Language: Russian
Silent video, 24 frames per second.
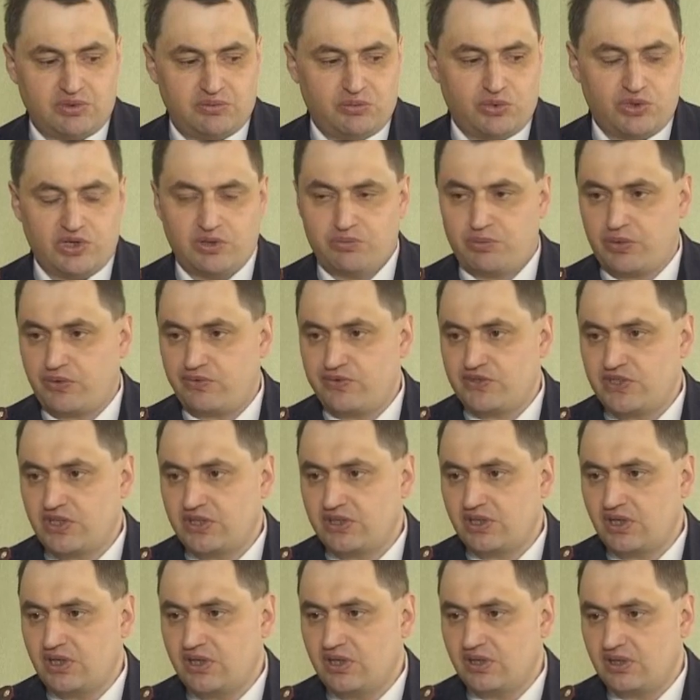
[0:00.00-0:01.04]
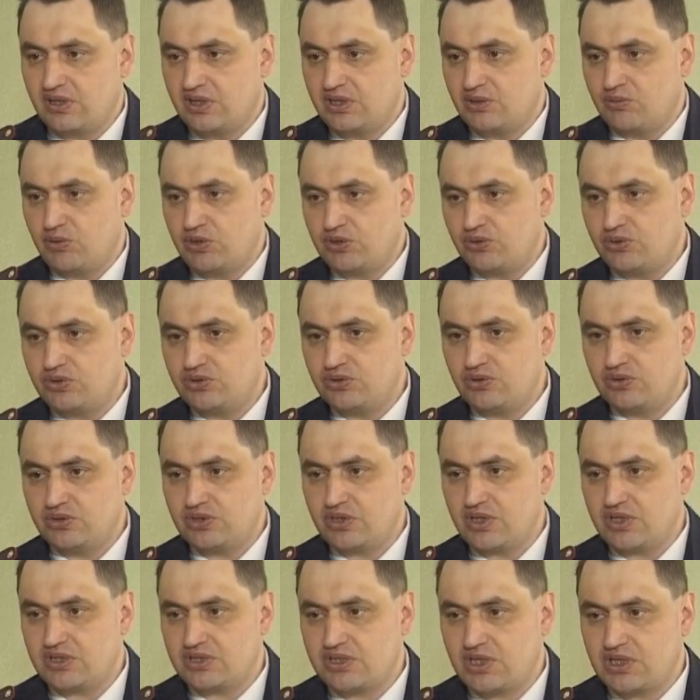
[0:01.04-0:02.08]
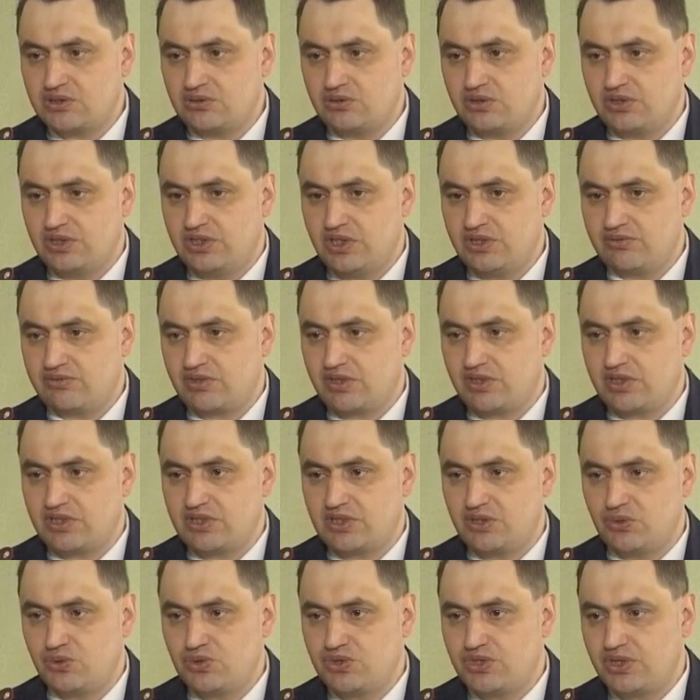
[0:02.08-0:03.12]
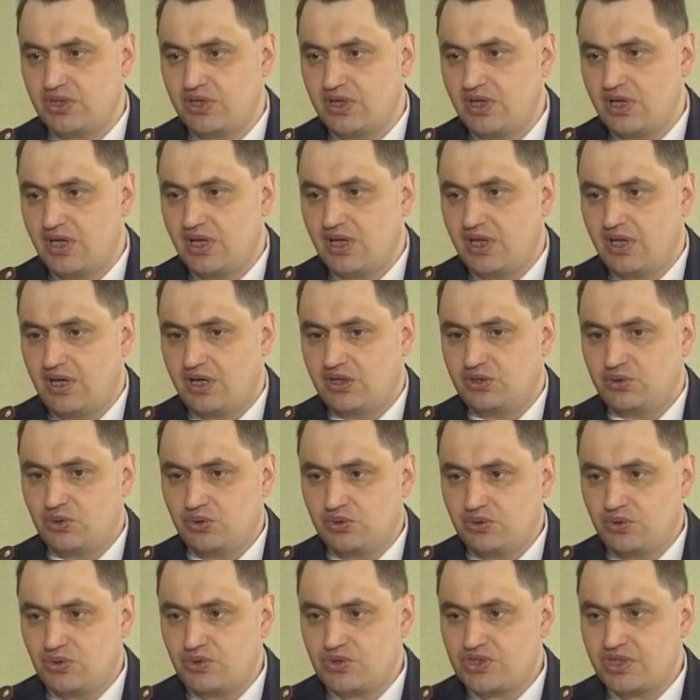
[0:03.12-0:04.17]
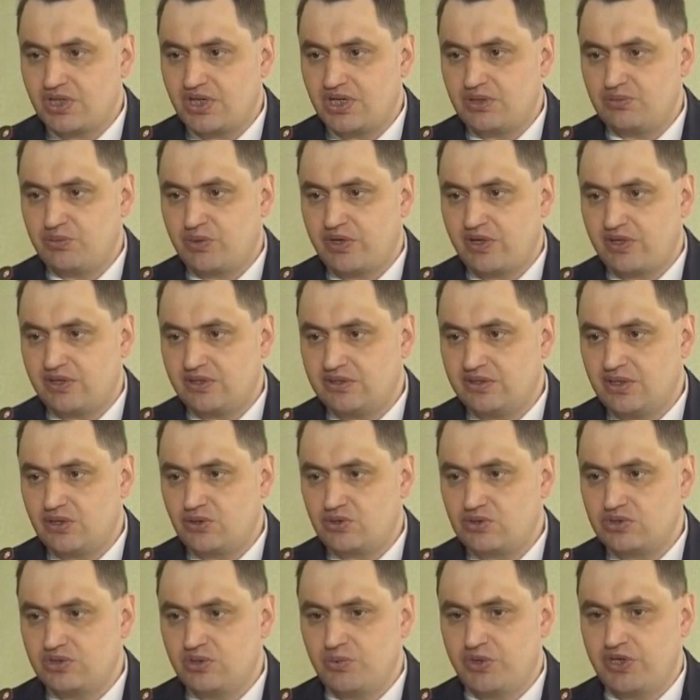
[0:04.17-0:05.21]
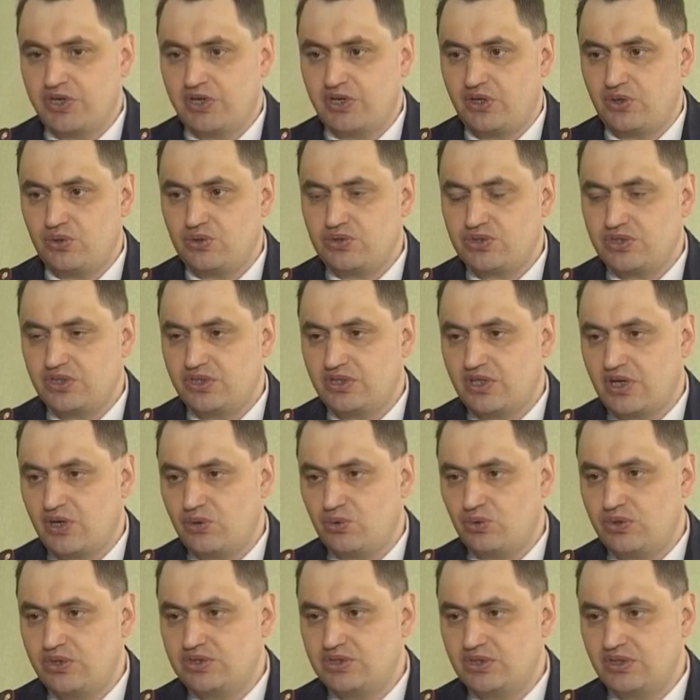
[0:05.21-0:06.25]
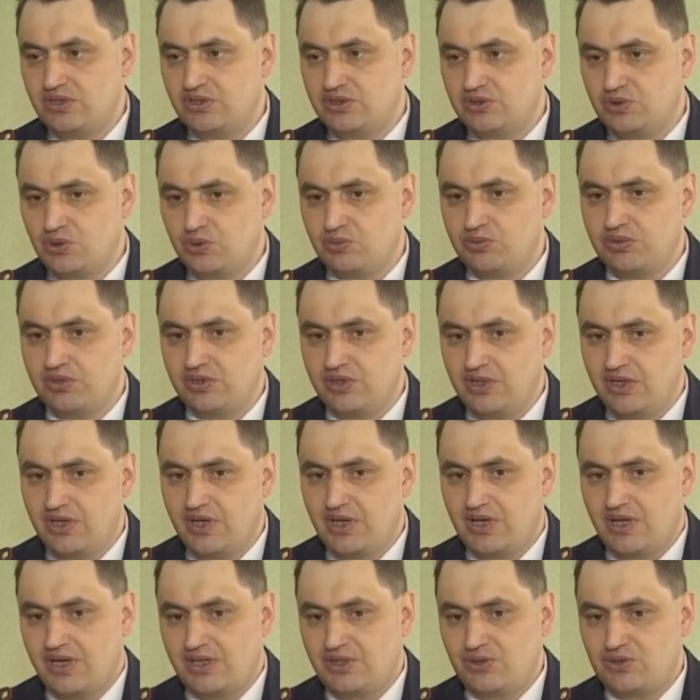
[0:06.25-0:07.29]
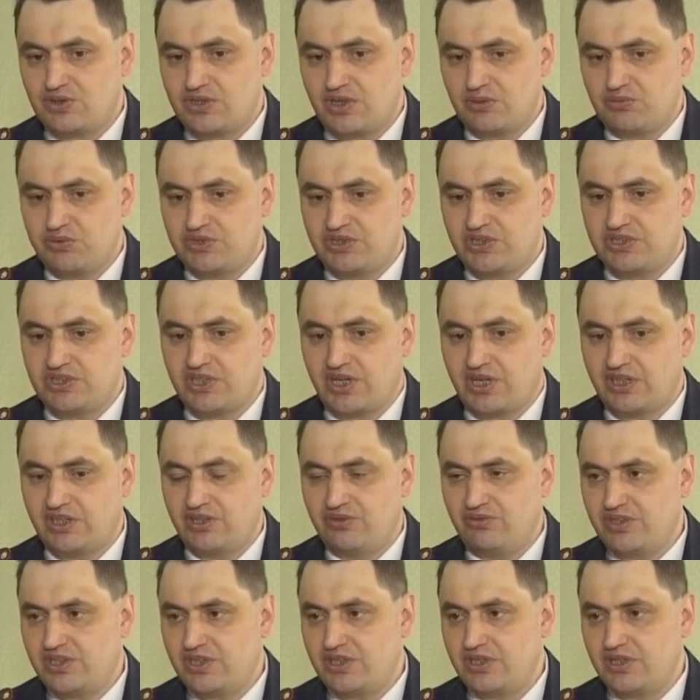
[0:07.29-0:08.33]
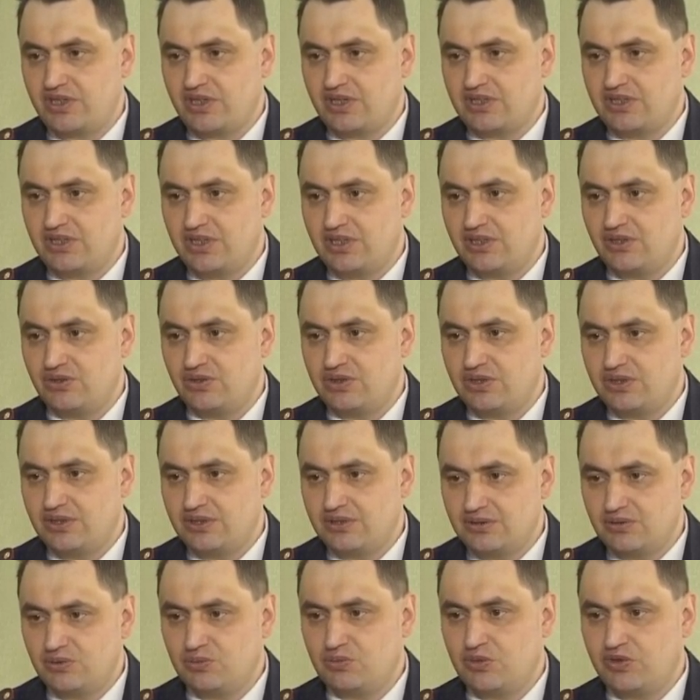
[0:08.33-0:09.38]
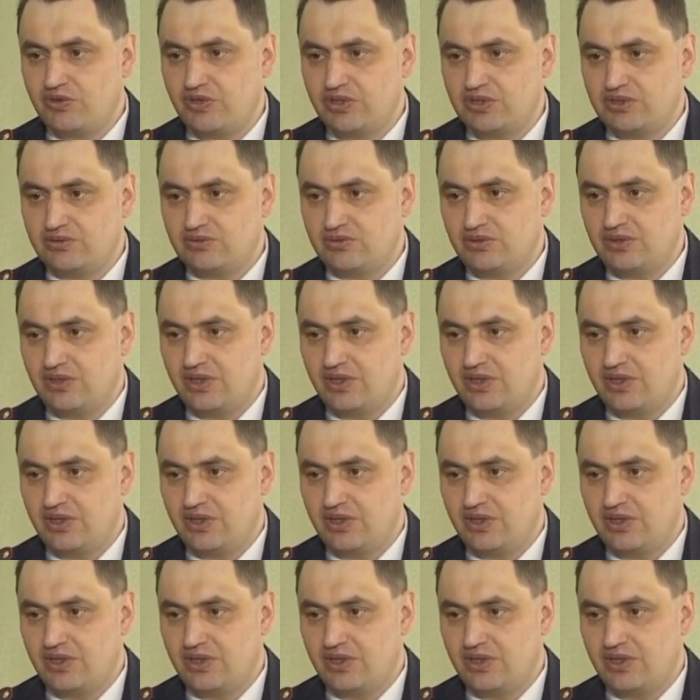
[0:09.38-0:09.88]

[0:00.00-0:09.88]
бы более профессионально к этому относятся, то есть рассказывают, где, в каких случаях, кто нарушает правила дорожного перекрестки, на улице, чтобы они уже как бы со стороны видели, как делают, ну, бывает,